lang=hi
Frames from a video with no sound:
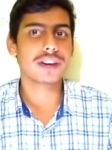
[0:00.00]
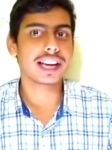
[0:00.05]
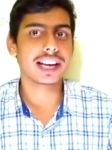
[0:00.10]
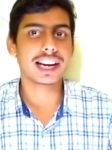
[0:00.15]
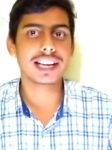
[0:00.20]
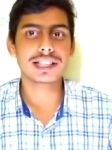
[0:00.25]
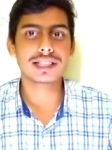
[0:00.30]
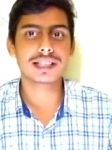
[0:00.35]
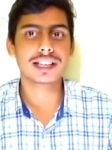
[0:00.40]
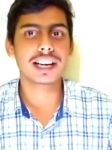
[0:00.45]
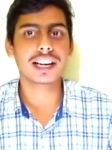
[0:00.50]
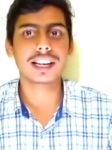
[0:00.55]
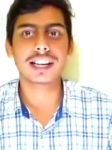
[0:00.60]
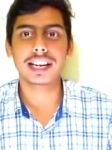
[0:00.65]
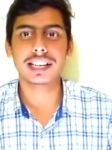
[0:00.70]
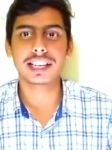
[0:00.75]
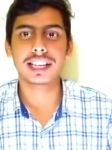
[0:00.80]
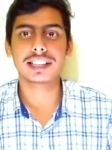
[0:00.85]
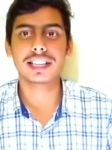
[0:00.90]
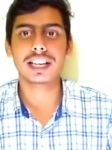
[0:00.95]
वगैरह इस क्रेडिट
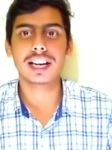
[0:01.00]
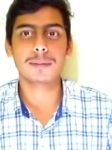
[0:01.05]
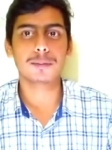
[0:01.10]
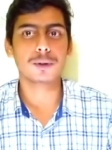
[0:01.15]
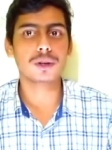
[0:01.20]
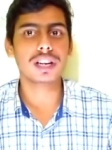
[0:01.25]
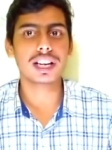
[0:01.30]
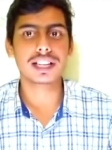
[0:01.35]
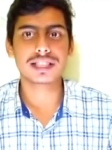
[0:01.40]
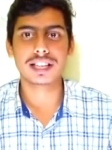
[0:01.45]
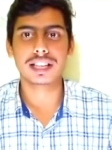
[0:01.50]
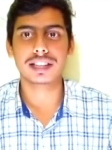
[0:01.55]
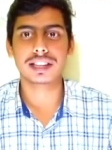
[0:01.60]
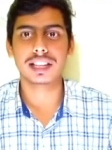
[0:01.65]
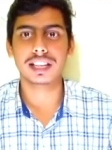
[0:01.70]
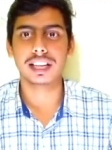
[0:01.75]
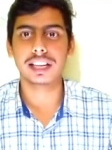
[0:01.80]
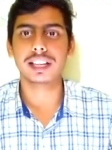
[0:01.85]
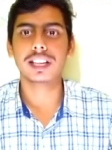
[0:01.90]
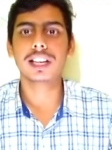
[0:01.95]
कार्ड के अंदर आपको लग
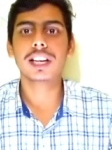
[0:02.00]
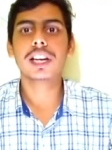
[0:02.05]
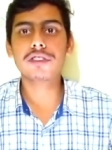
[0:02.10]
सकते हैं